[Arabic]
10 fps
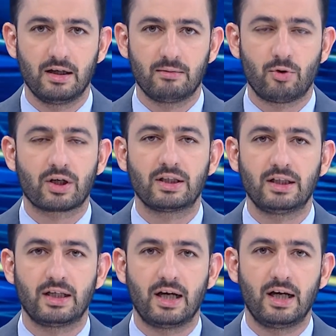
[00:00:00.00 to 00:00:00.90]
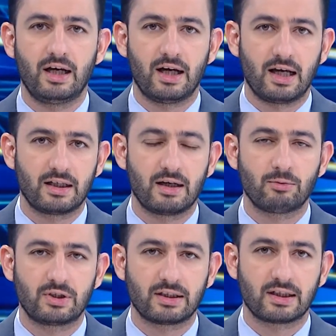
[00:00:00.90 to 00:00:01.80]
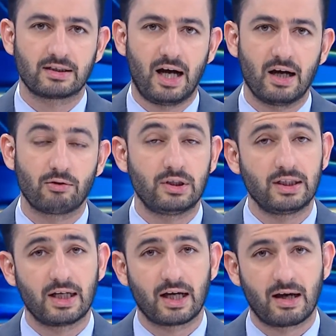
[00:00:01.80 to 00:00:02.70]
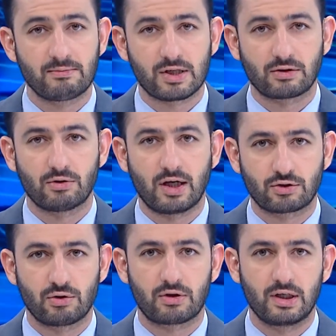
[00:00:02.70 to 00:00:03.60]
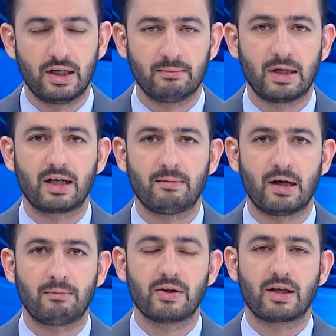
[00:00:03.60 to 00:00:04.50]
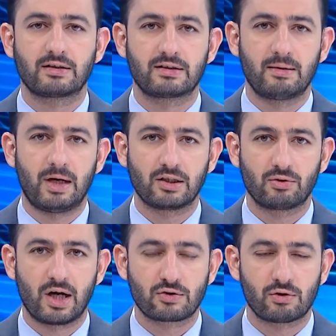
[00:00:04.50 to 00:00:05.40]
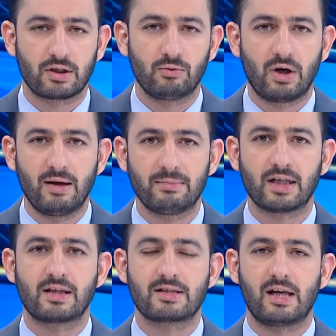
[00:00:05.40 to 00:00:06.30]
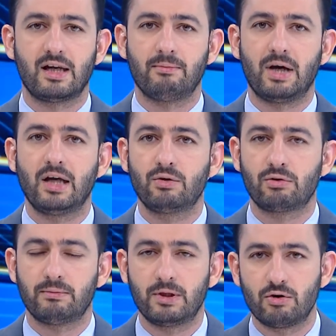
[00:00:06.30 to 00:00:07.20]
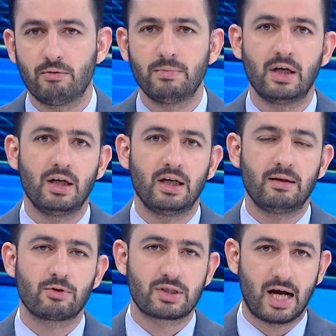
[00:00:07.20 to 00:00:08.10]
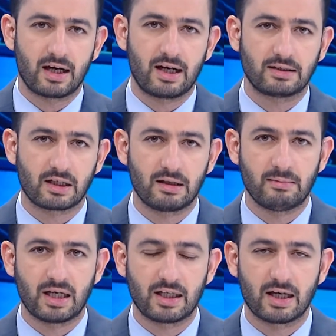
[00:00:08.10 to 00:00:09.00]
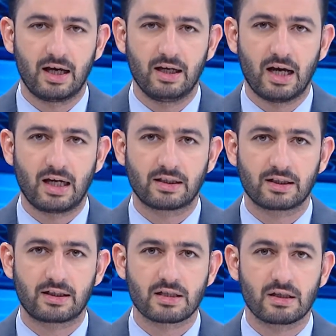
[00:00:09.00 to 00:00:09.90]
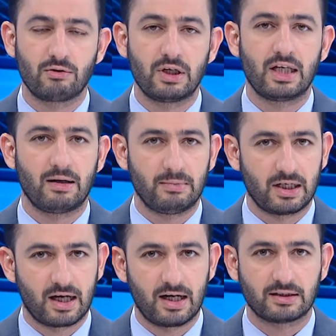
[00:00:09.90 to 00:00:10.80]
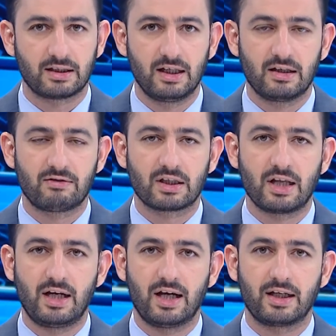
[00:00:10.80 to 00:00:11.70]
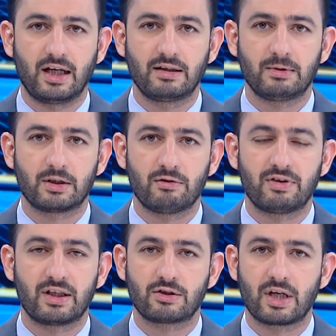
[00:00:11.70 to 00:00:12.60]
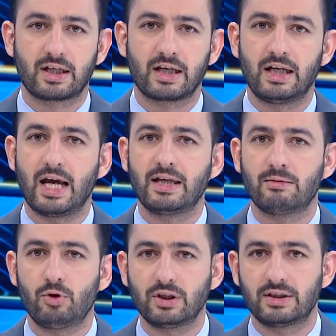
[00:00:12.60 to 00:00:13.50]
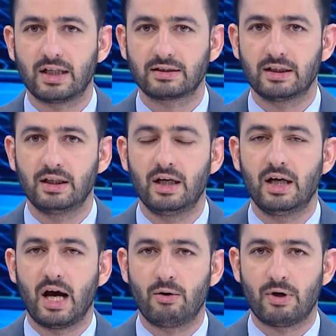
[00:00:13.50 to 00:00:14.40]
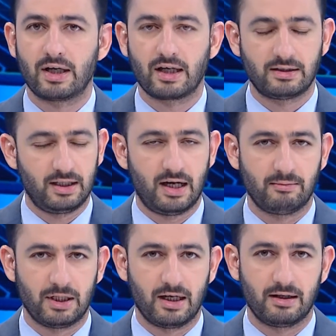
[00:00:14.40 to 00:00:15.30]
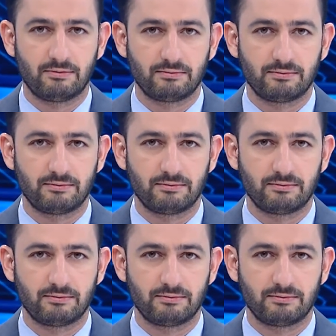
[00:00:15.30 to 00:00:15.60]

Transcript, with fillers: مؤكدين أن مدة التعاقد هي خمسة أشهر بينما مضت سبعة أشهر ولم يتسلم أي منهم لمستحقاته المالية التي تصل إلى المليارات فضلا عن عدم توفير الشركة لأي معدات أو أياد عاملة